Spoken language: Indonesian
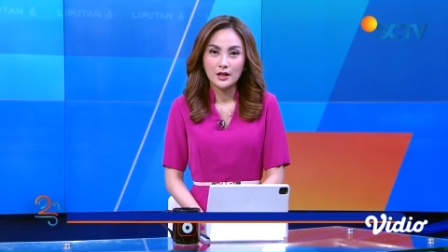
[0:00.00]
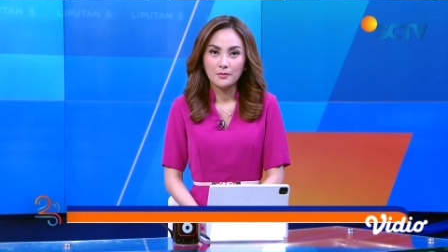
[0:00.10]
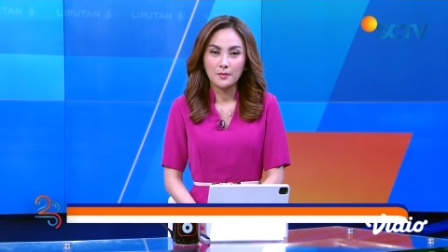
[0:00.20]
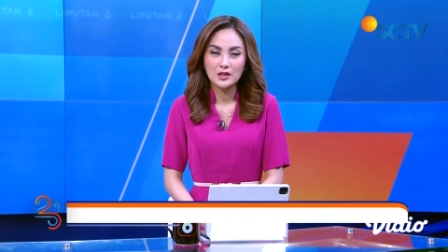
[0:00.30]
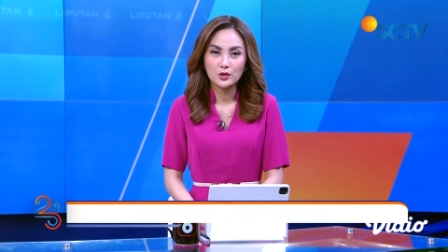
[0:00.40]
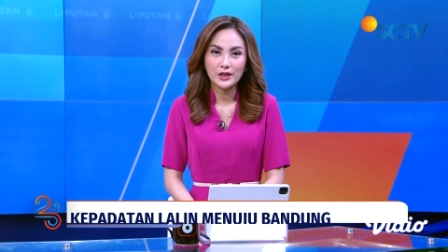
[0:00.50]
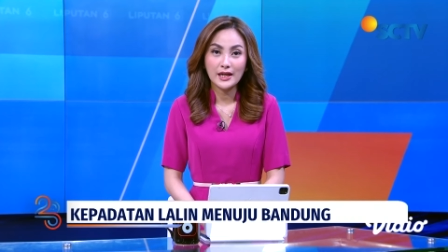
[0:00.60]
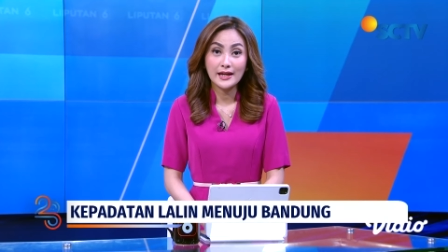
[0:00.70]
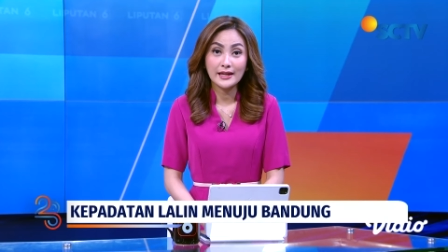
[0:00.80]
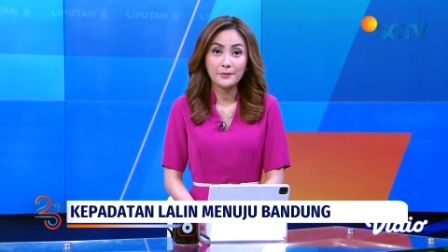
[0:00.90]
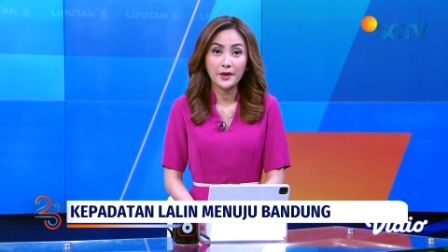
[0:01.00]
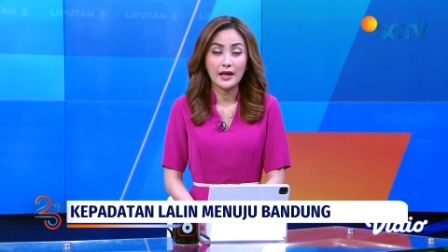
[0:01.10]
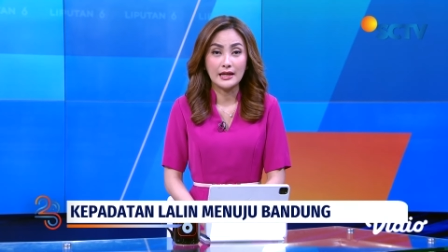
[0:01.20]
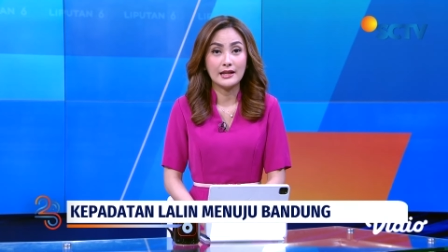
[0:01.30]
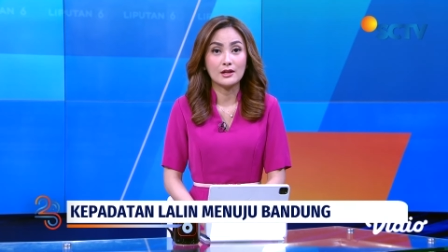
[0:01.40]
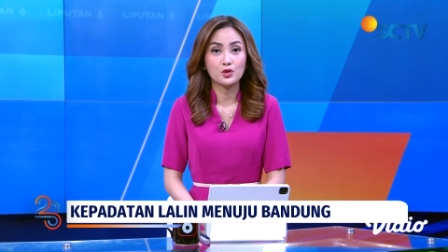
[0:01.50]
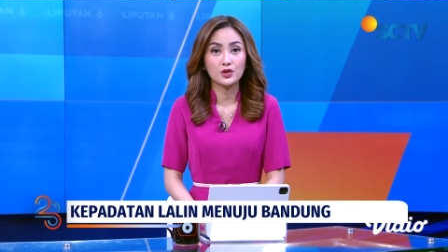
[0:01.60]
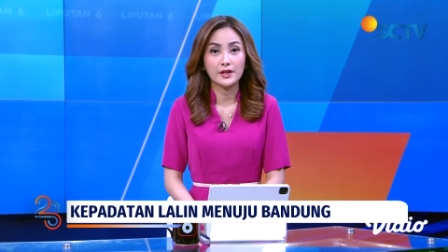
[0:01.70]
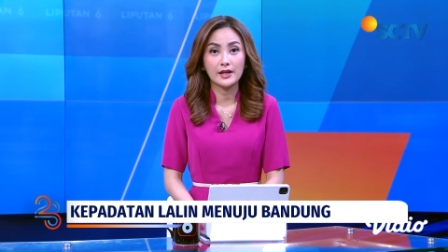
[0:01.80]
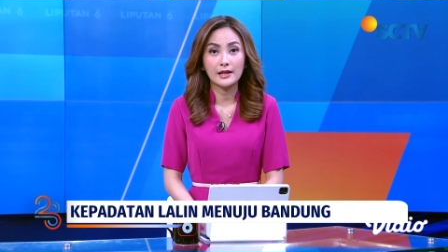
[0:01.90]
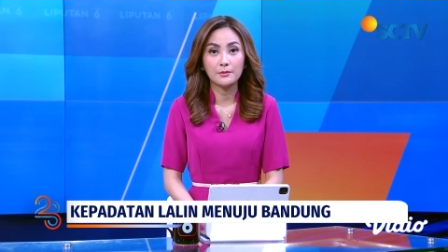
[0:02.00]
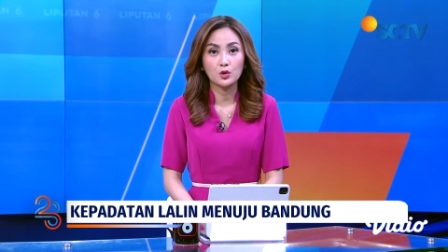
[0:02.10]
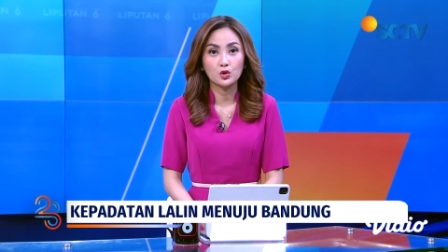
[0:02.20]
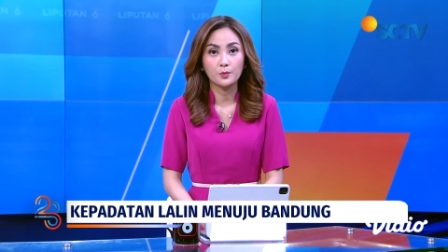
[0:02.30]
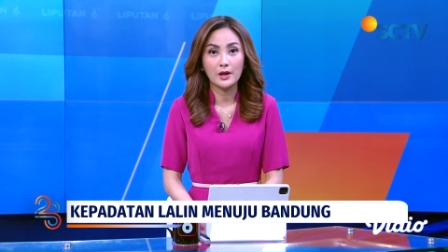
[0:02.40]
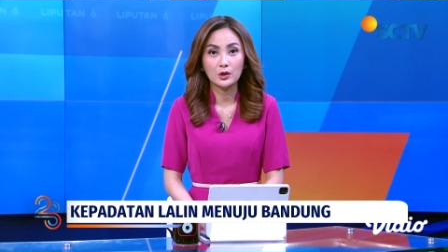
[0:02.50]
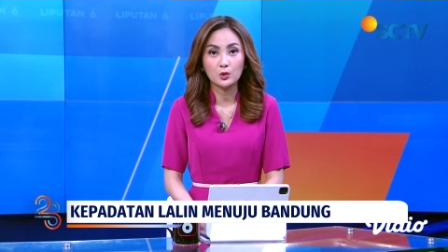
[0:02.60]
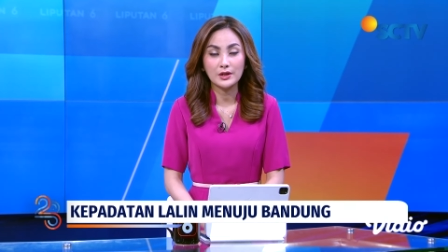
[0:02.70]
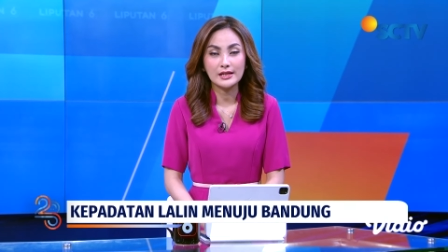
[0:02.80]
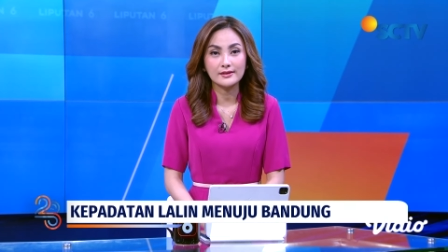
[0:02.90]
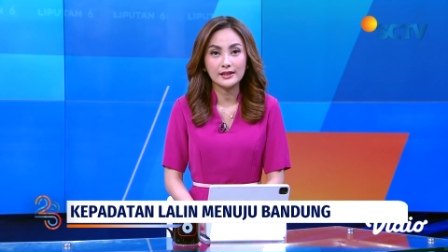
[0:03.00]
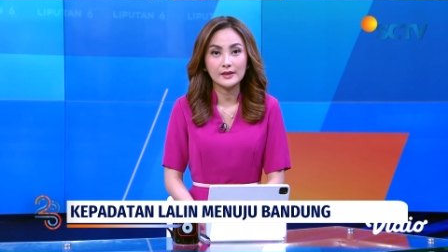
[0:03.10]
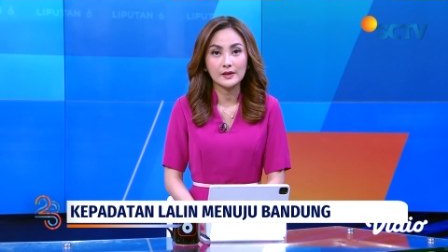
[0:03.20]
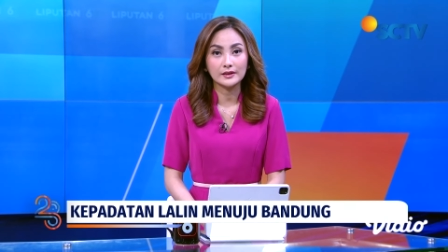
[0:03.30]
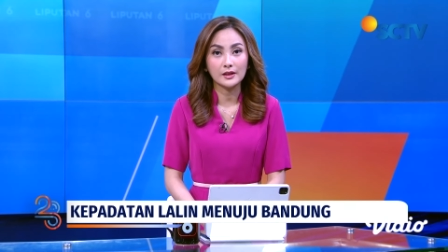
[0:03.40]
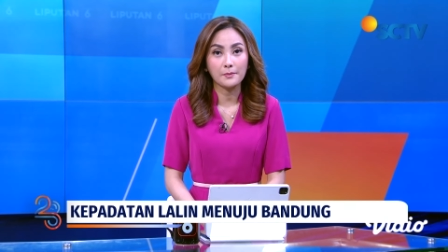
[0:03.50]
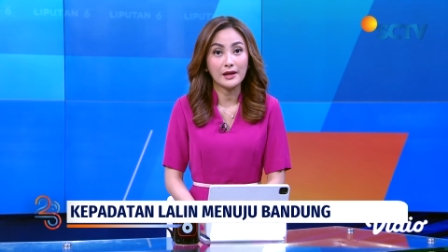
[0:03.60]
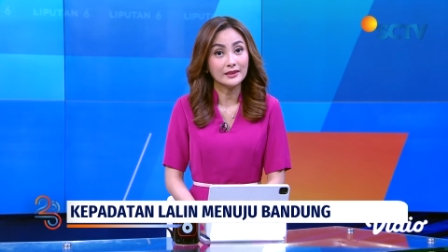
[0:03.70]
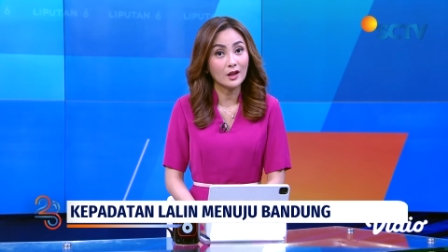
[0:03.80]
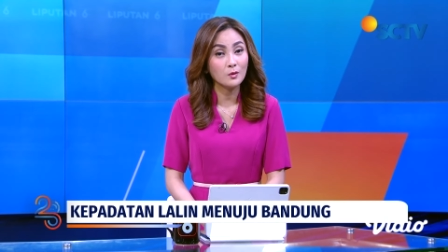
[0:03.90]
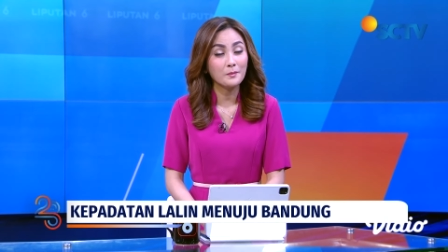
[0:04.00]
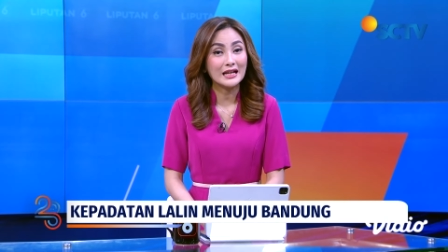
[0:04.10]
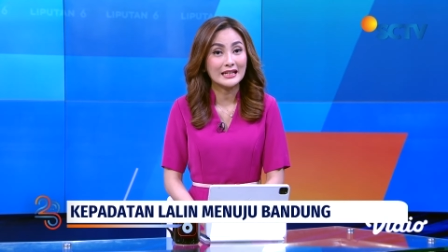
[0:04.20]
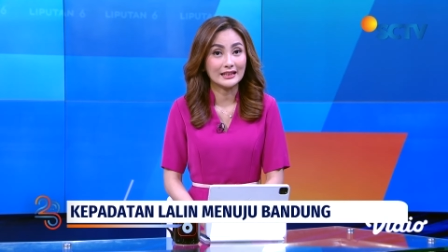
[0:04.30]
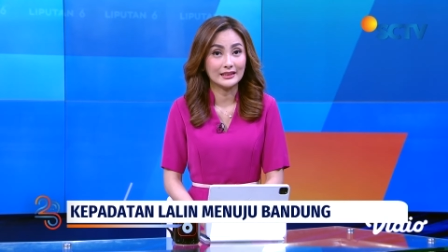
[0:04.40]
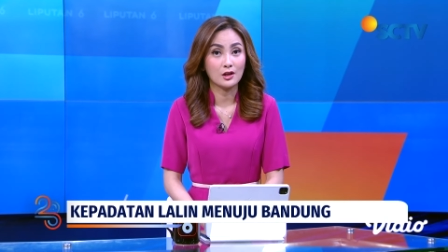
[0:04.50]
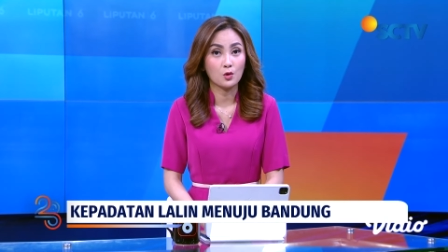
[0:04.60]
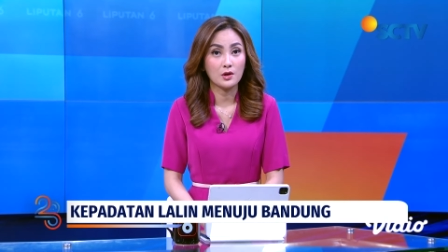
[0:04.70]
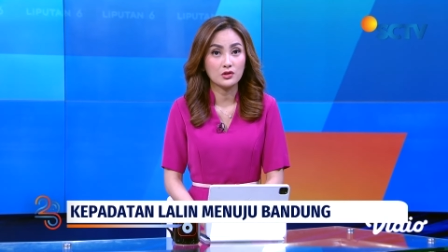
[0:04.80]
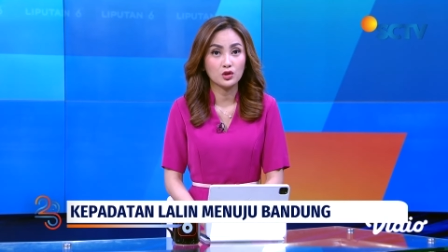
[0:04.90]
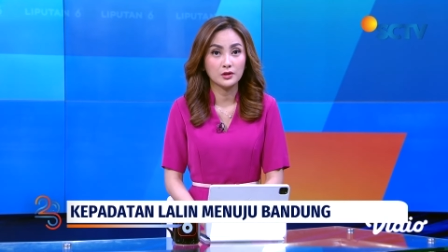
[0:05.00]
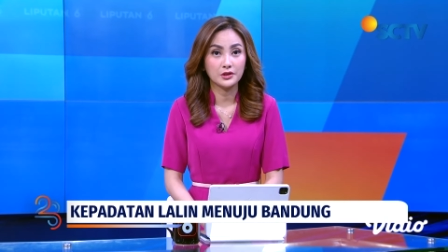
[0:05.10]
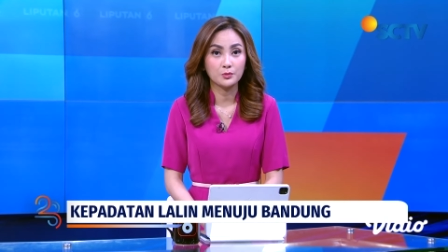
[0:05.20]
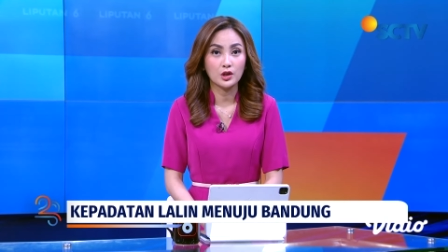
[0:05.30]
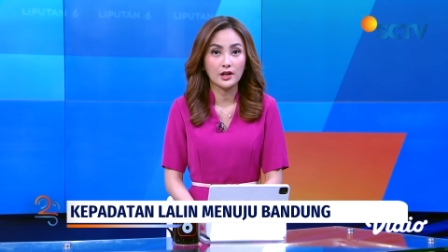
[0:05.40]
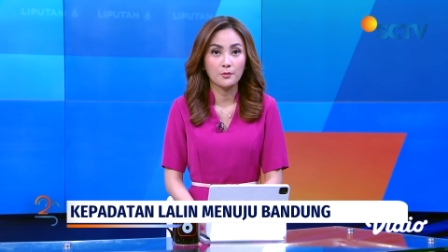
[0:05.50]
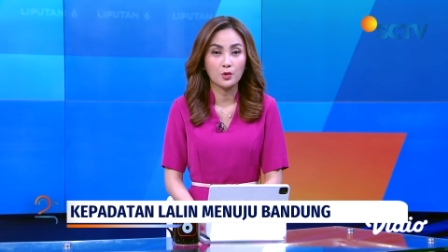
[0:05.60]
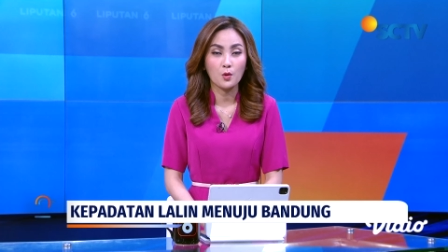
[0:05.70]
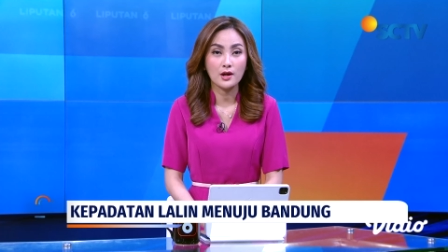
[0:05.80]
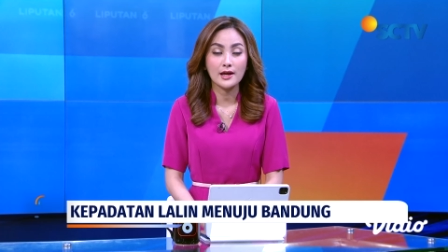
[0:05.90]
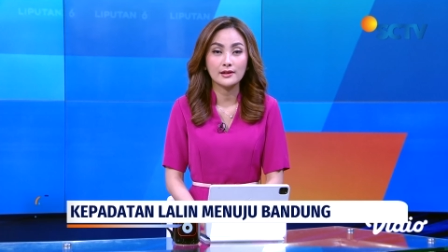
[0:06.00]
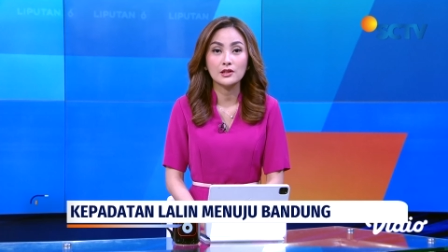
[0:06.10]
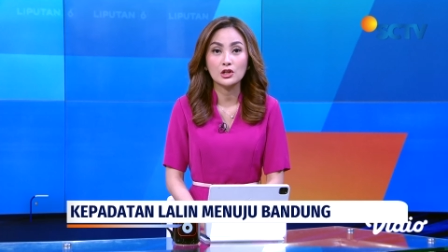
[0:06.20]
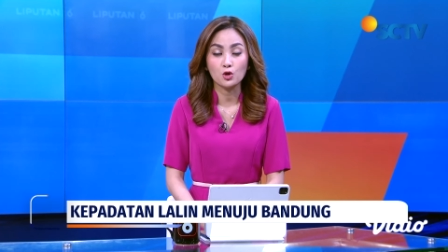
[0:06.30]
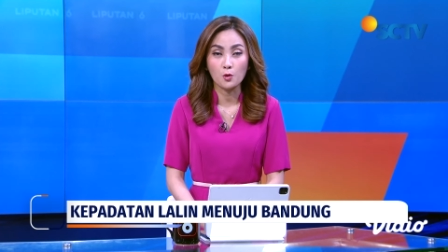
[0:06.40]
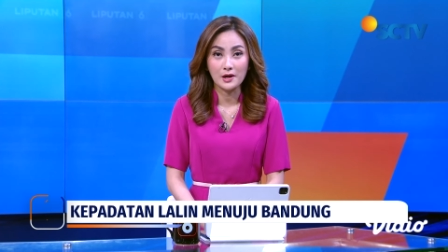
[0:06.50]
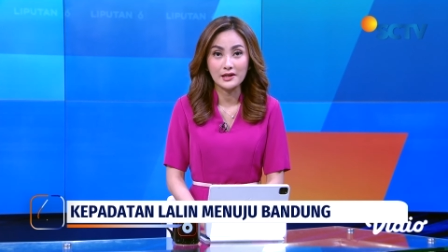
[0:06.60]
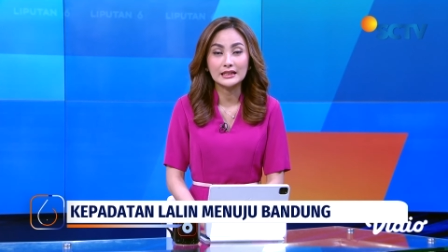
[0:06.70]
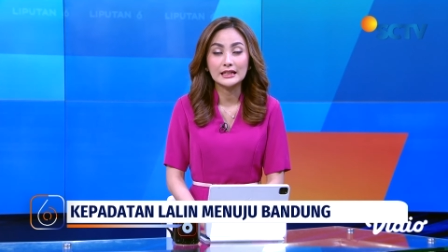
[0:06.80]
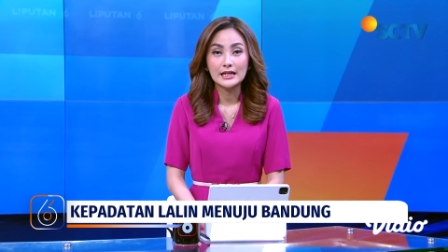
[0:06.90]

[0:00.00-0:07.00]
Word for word: Memasuki akhir pekan, arus kendaraan menuju Bandung dan sekitarnya terpantau padat di ruas tol Cipularang Purwakarta, Jawa Barat.